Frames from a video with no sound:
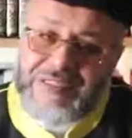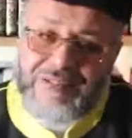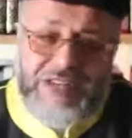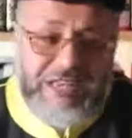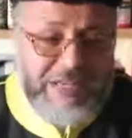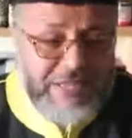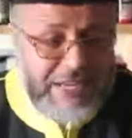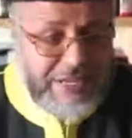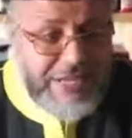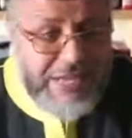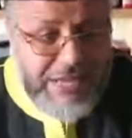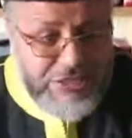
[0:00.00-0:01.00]
فلهذا
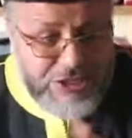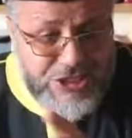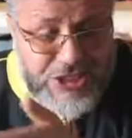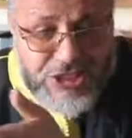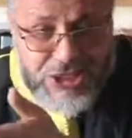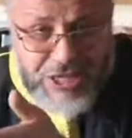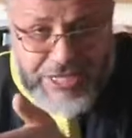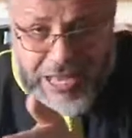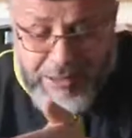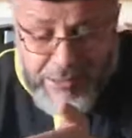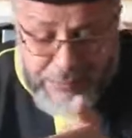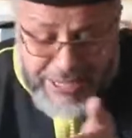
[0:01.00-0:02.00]
حنايا شي
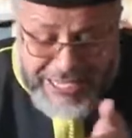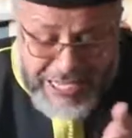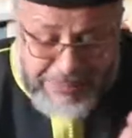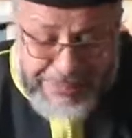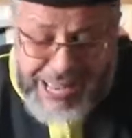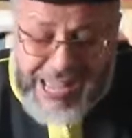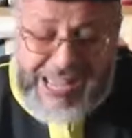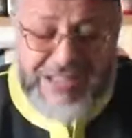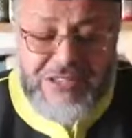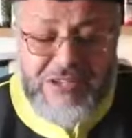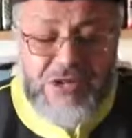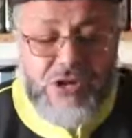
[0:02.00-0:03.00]
الشريعه
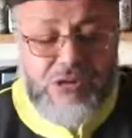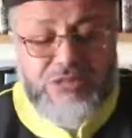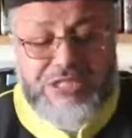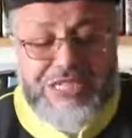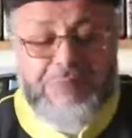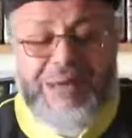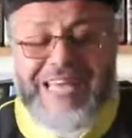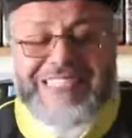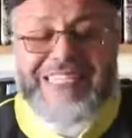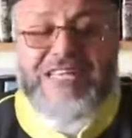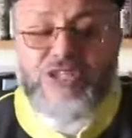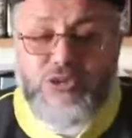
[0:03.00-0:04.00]
غيبناه ومشينا مع
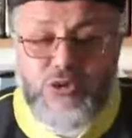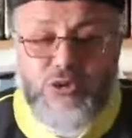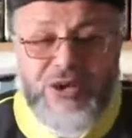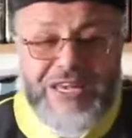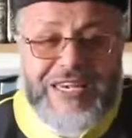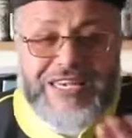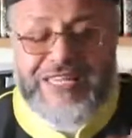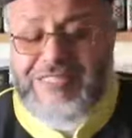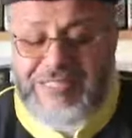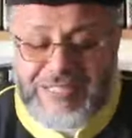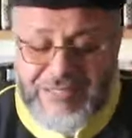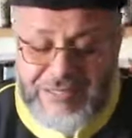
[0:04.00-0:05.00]
التدين وخلينا
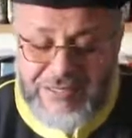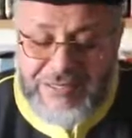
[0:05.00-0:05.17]
الدين